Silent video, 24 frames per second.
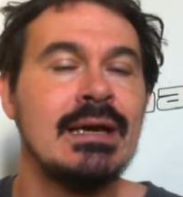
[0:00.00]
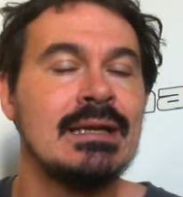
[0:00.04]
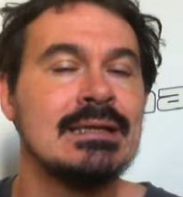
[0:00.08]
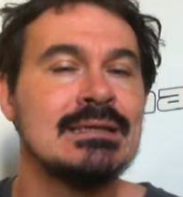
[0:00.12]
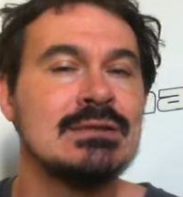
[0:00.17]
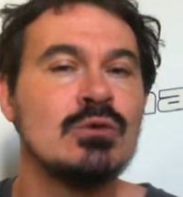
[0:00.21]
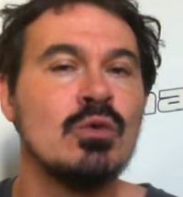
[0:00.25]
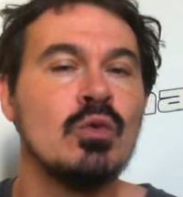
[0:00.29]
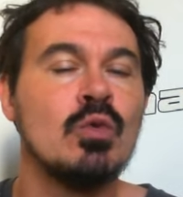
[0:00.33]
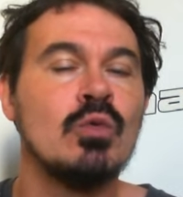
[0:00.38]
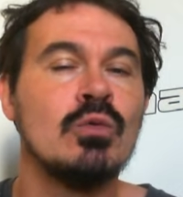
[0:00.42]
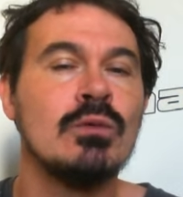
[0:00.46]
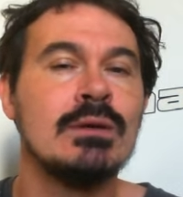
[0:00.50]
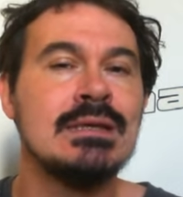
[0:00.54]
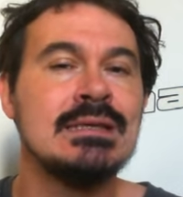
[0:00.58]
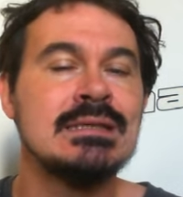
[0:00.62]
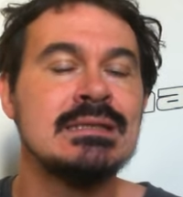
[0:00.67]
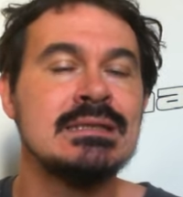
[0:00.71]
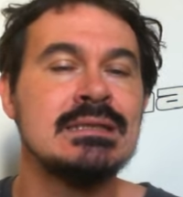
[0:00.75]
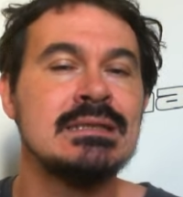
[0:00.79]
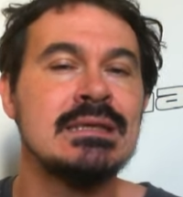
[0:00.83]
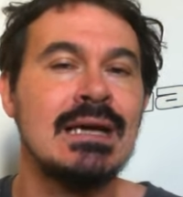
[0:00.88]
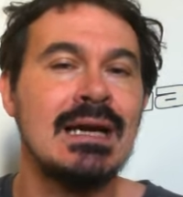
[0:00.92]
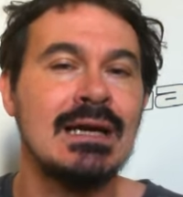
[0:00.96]
Elles auront
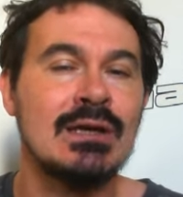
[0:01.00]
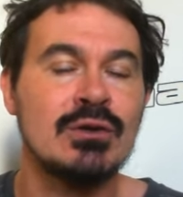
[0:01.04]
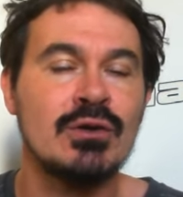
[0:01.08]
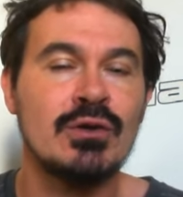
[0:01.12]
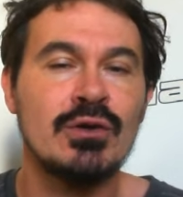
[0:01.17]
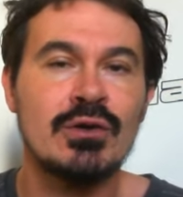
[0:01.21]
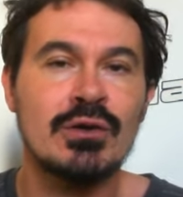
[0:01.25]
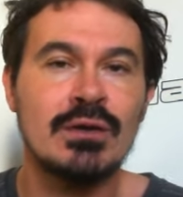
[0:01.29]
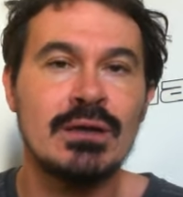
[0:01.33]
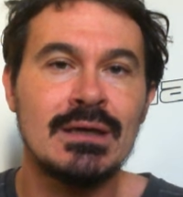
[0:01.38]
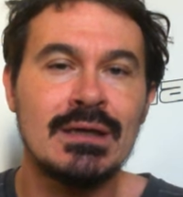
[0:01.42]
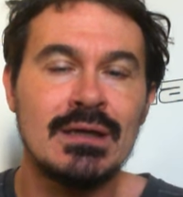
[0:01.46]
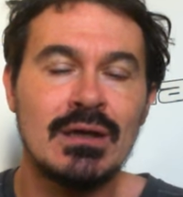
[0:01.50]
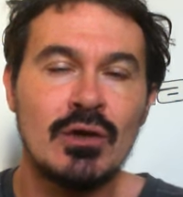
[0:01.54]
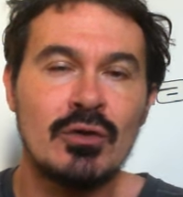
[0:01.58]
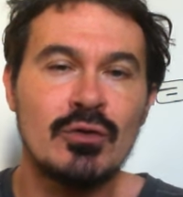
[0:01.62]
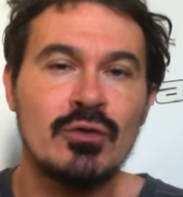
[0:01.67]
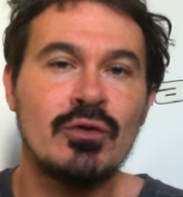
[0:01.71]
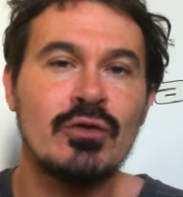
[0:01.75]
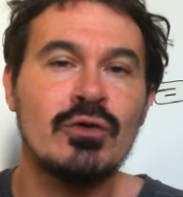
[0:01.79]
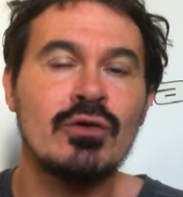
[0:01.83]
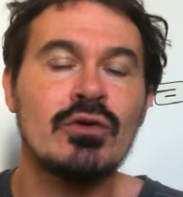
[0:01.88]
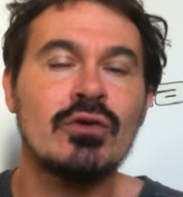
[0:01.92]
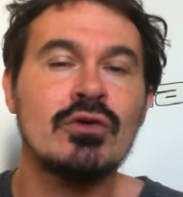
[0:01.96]
ici à cœur
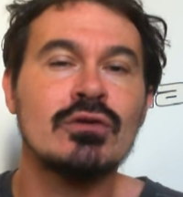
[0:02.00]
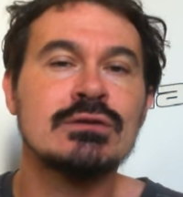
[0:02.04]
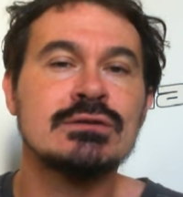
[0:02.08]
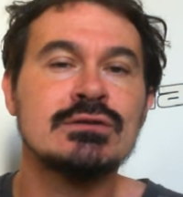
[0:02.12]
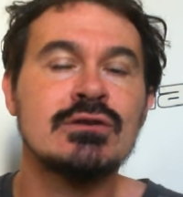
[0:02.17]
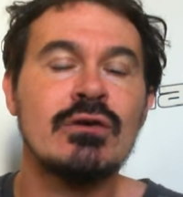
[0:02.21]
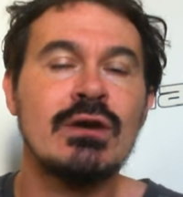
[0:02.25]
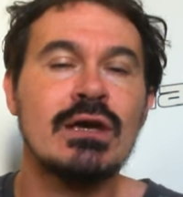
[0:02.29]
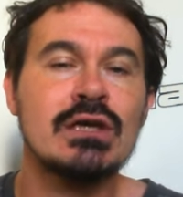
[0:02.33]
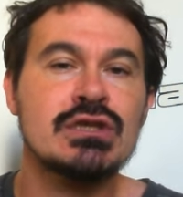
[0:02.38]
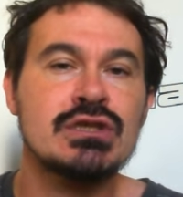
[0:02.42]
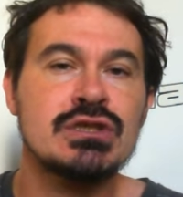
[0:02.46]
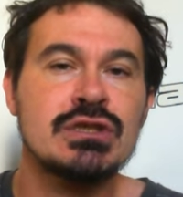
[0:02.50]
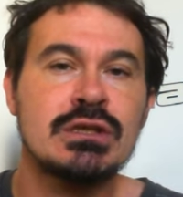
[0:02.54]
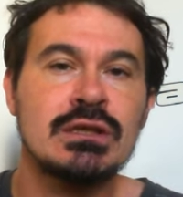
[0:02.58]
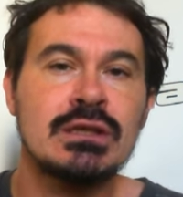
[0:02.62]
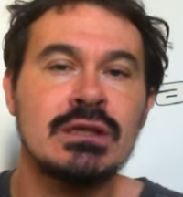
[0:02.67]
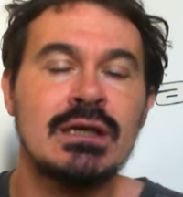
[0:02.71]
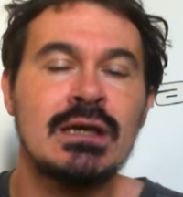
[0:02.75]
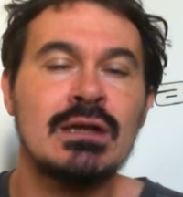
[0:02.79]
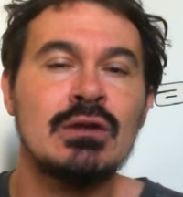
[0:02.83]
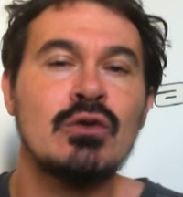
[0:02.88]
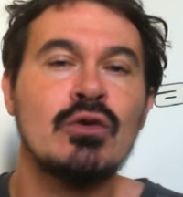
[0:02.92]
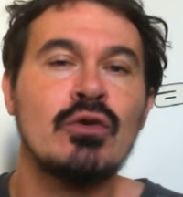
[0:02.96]
de se
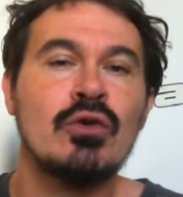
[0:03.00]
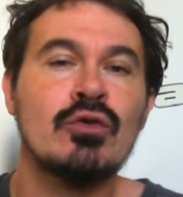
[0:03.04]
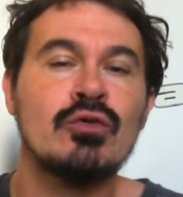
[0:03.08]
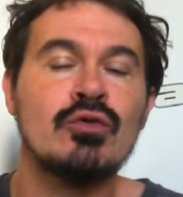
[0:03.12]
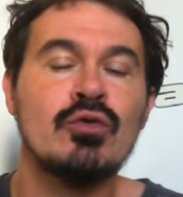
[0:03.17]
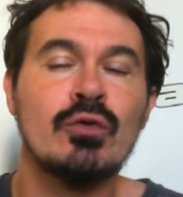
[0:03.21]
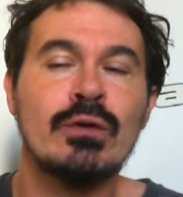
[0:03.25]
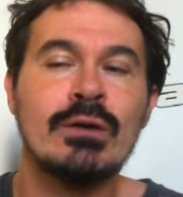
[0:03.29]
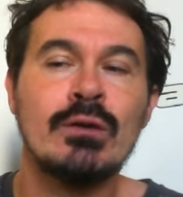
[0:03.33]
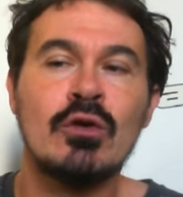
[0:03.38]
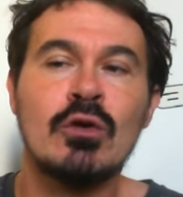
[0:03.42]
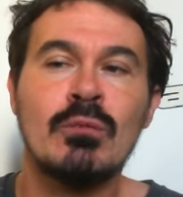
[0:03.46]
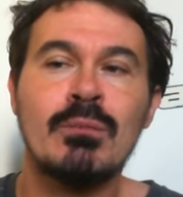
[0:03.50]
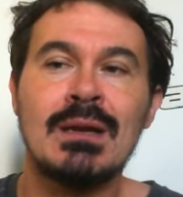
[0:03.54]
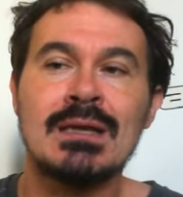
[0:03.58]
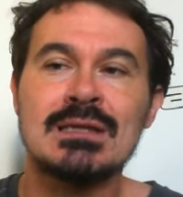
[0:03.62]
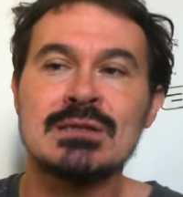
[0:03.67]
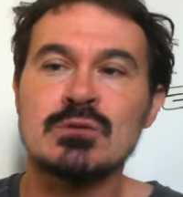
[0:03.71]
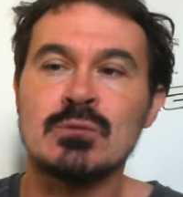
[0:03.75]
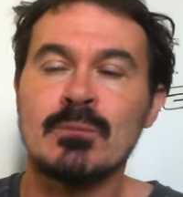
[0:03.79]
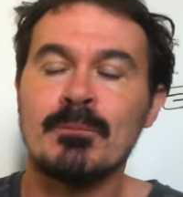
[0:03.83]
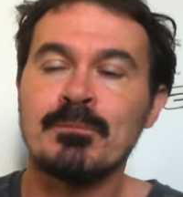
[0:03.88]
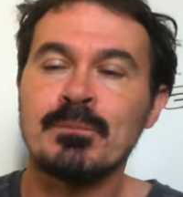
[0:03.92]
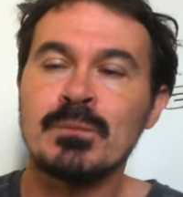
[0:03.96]
racheter et de redorer leur
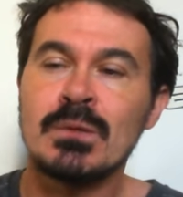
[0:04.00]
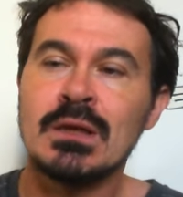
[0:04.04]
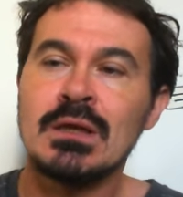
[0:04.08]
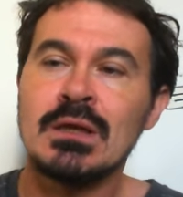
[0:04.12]
blason.